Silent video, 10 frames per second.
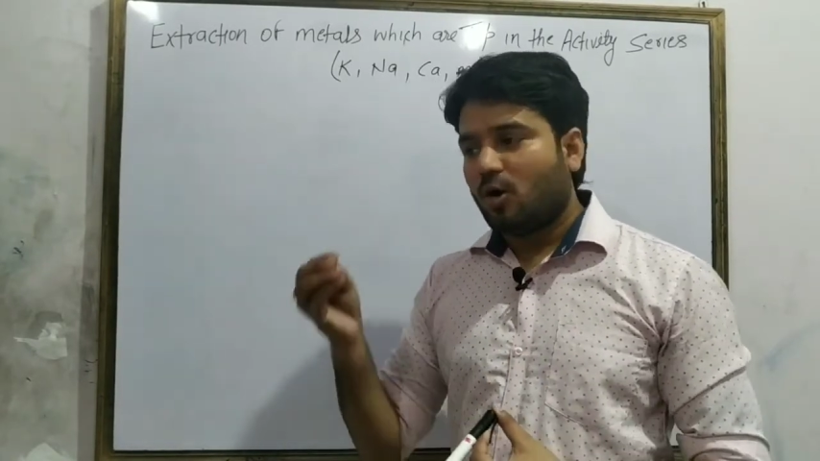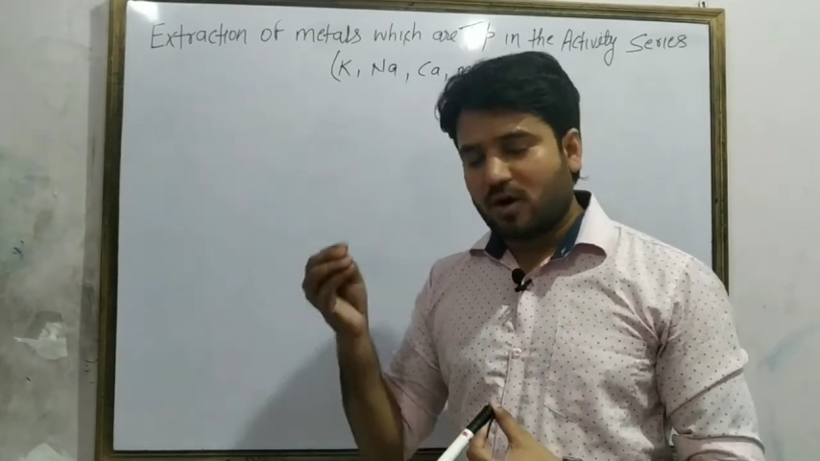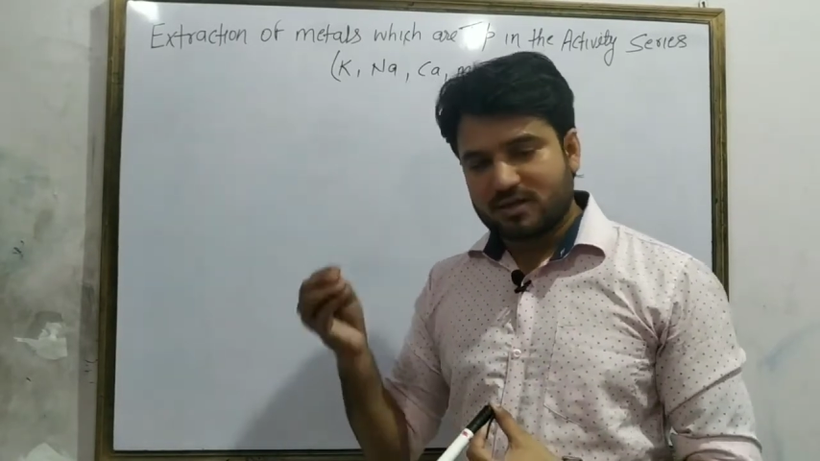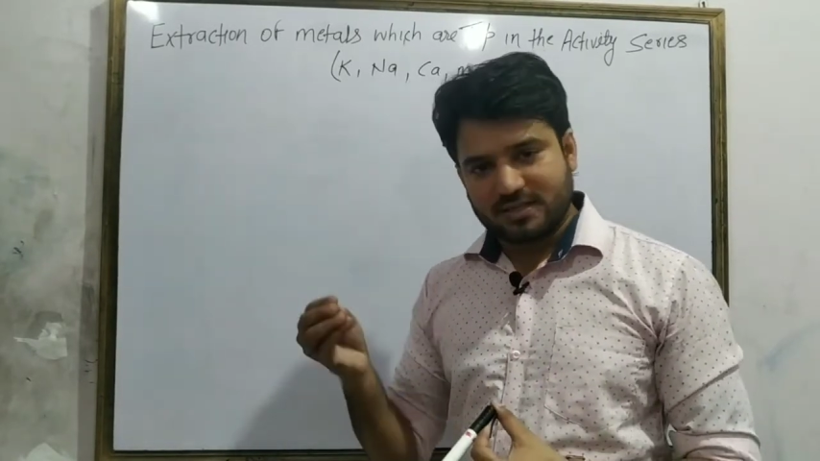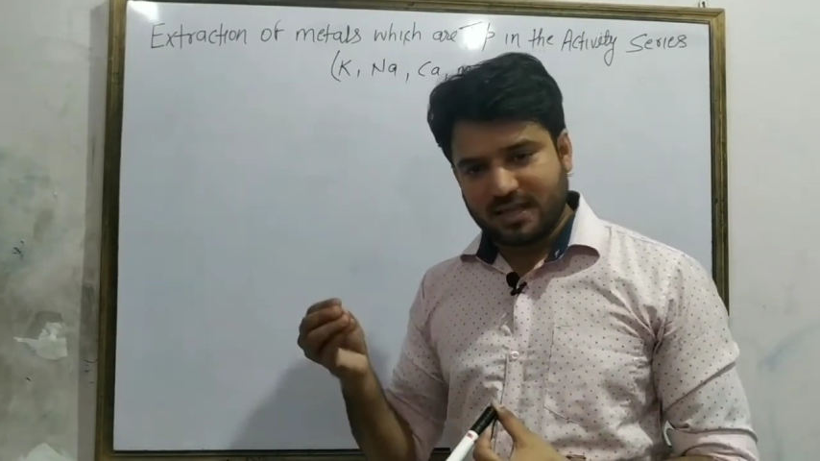
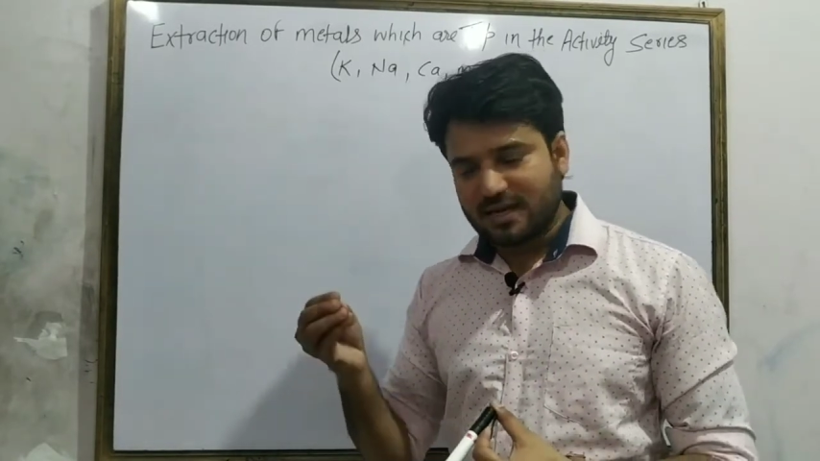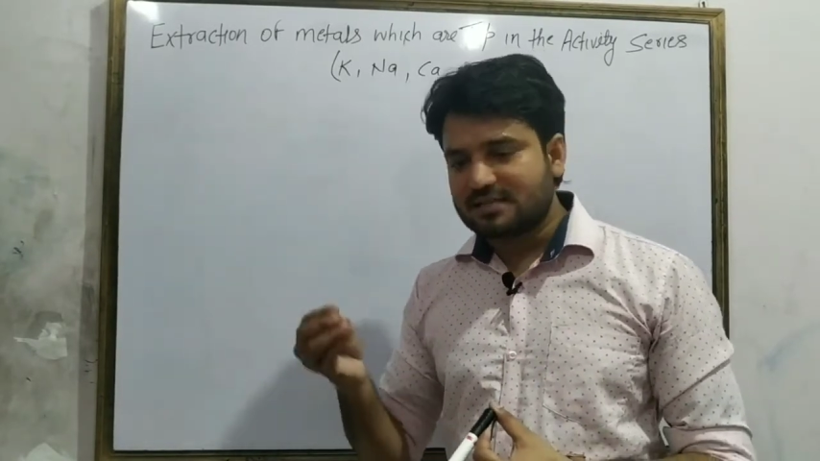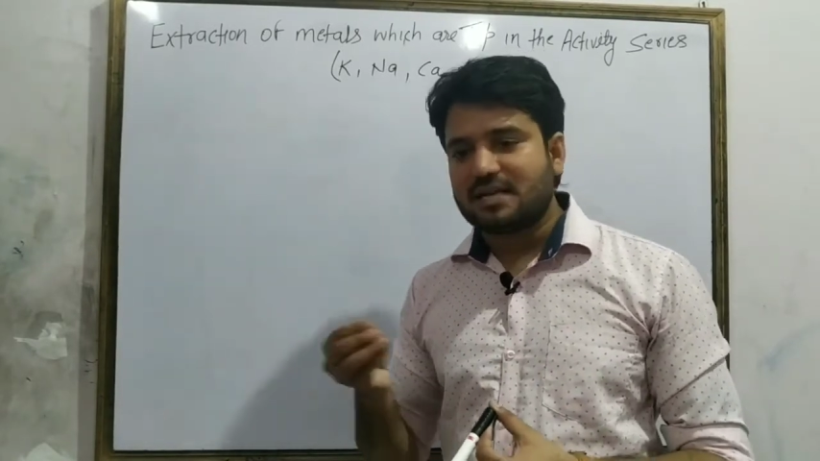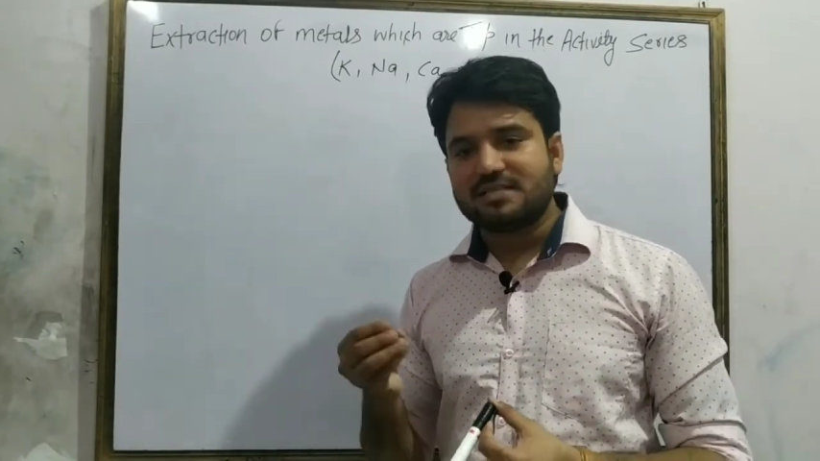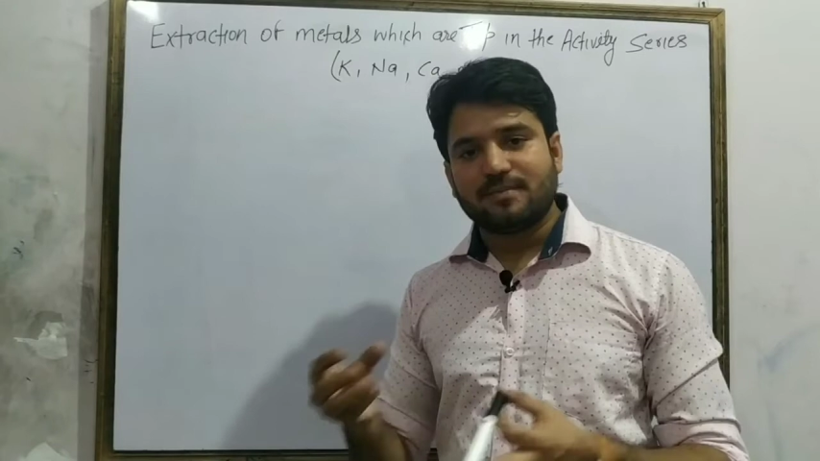ऑक्सीजन के
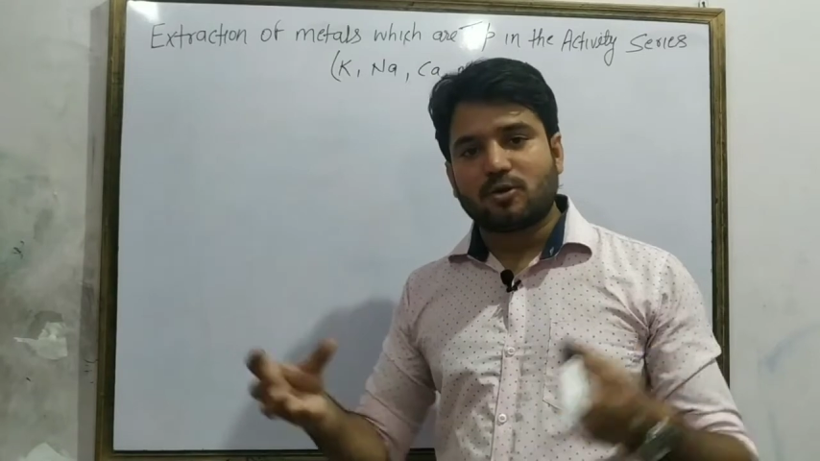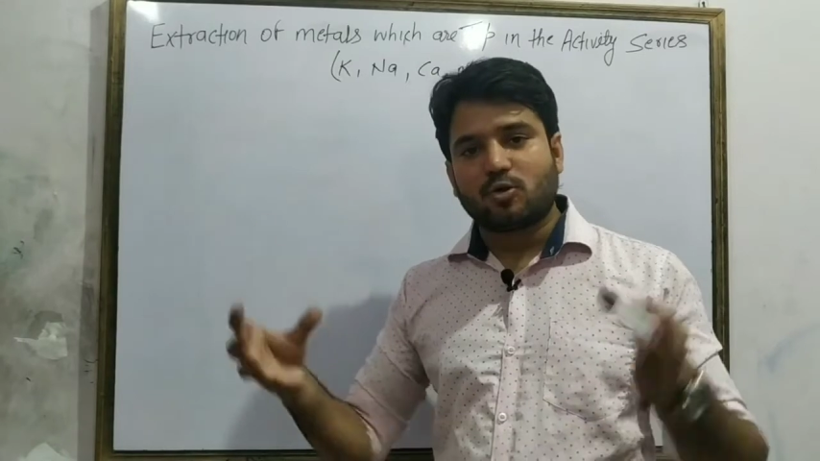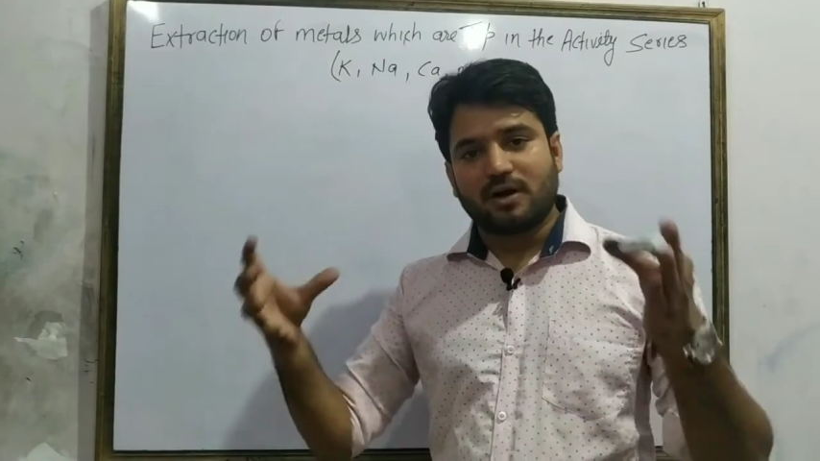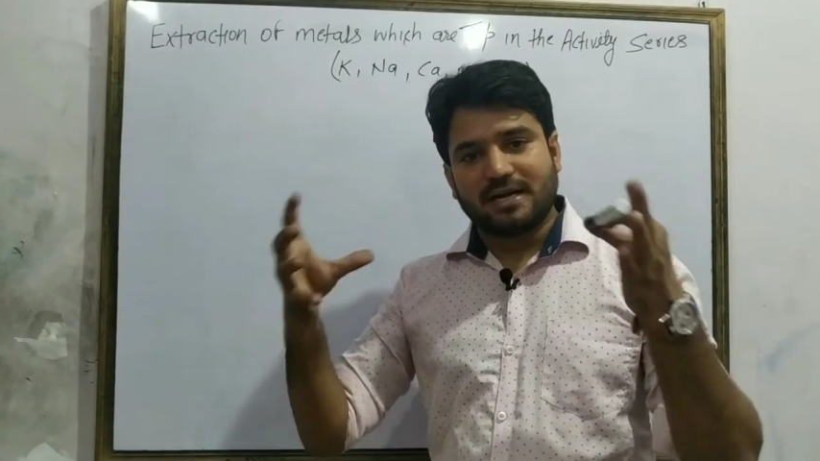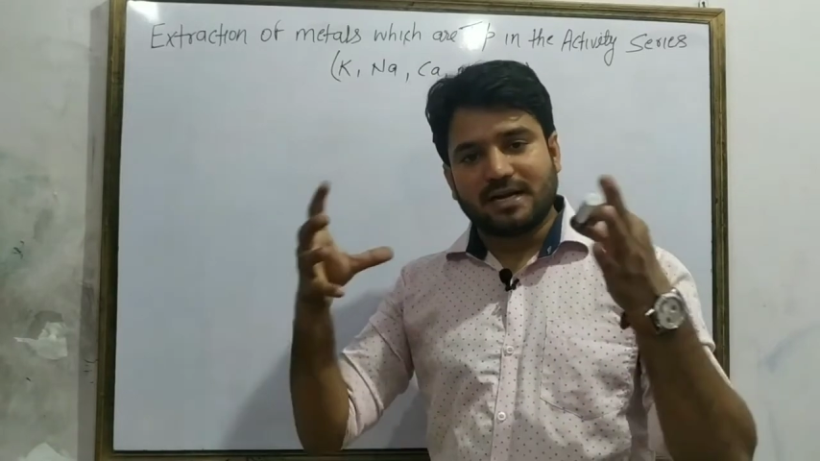साथ जब ये
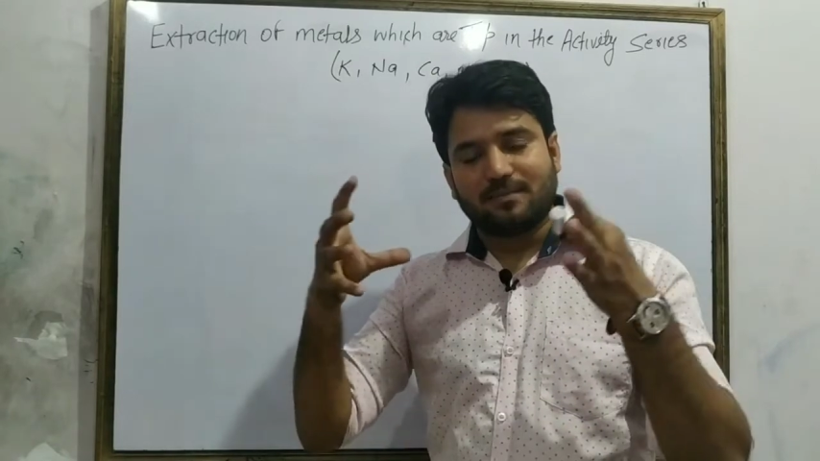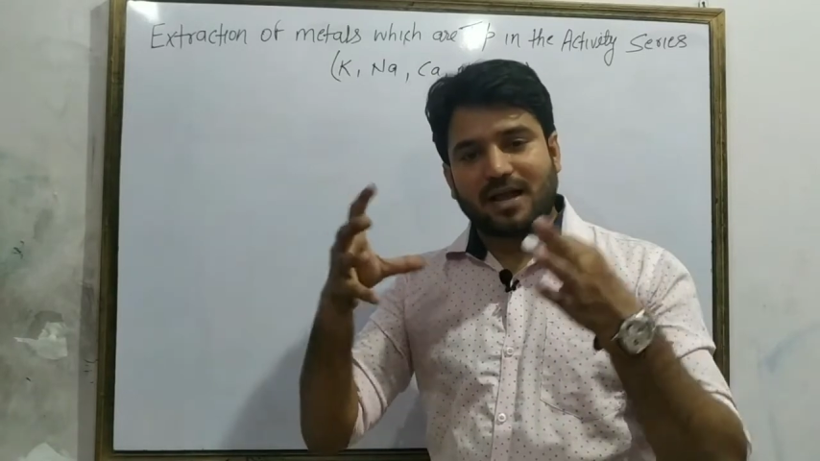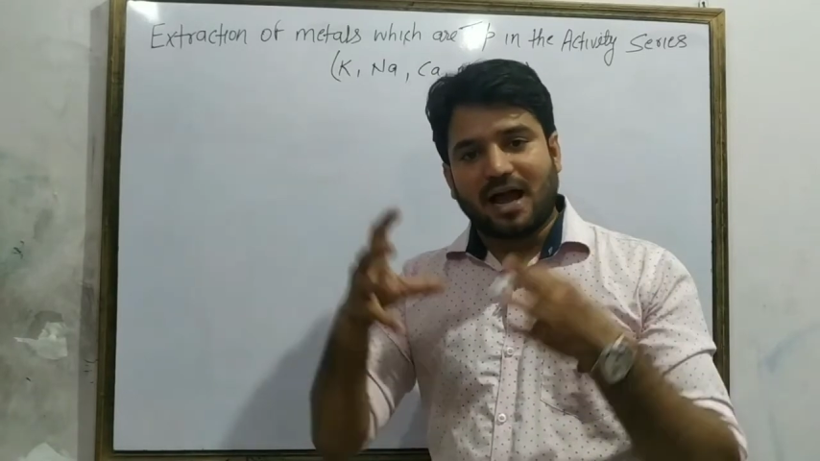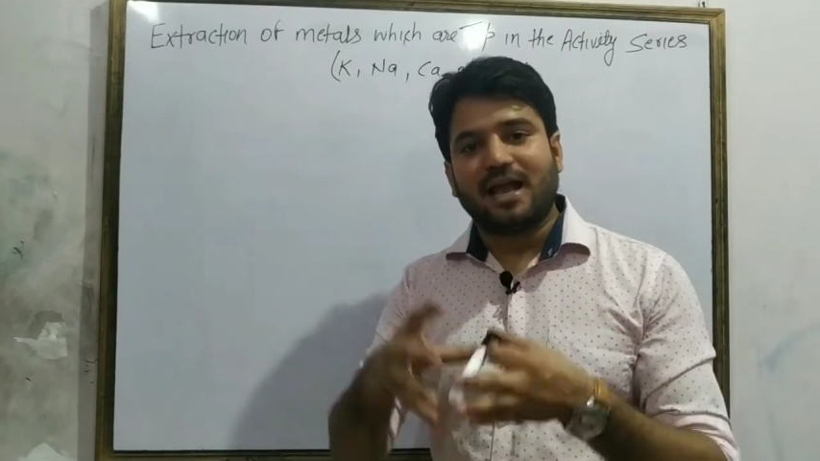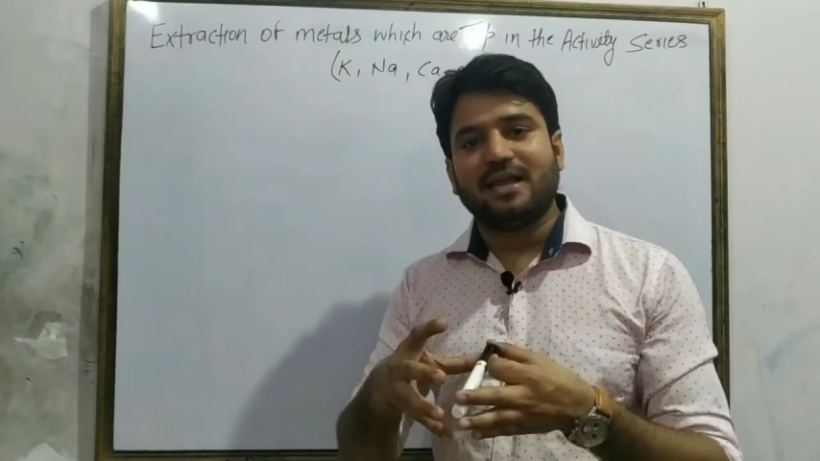कॉन्टैक्ट में
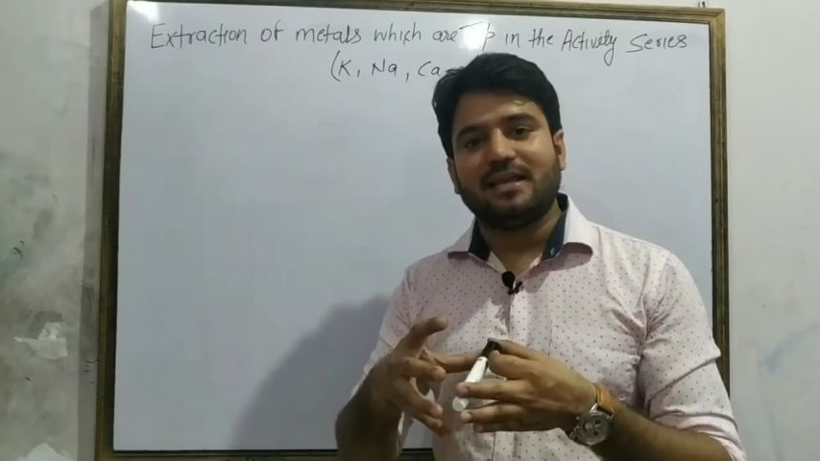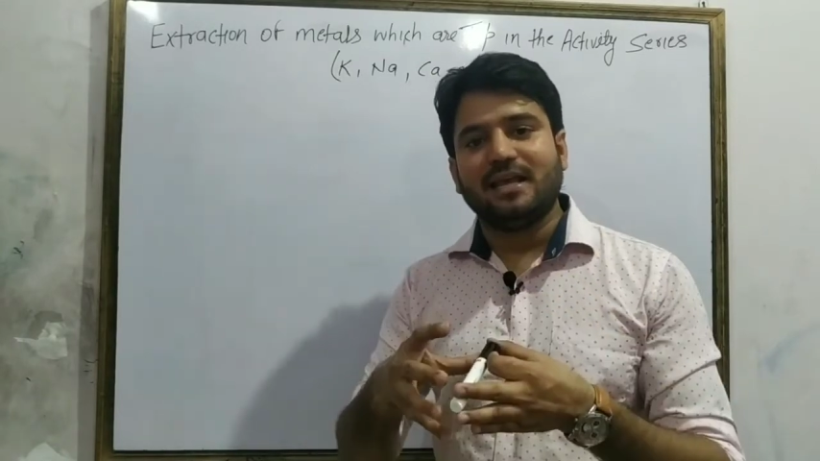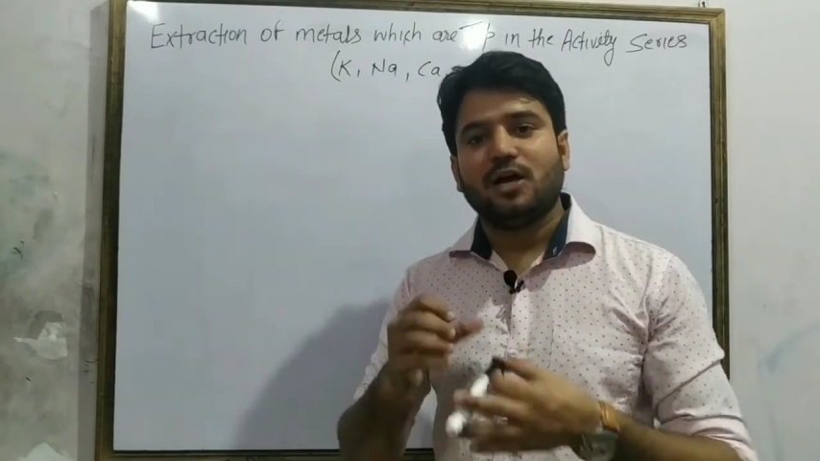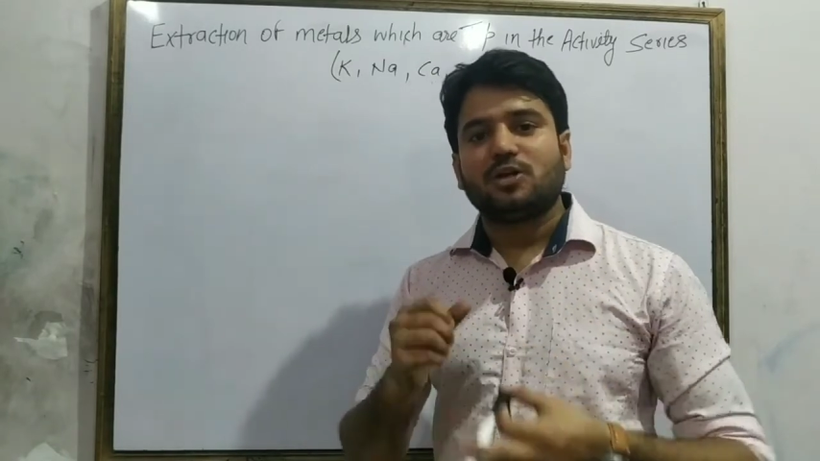आएंगे